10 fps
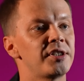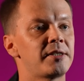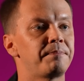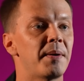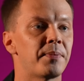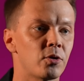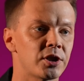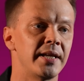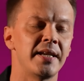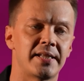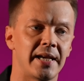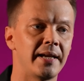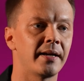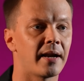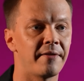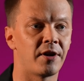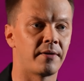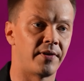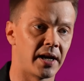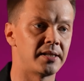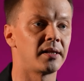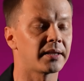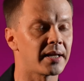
есть по прошлой неделе график выглядел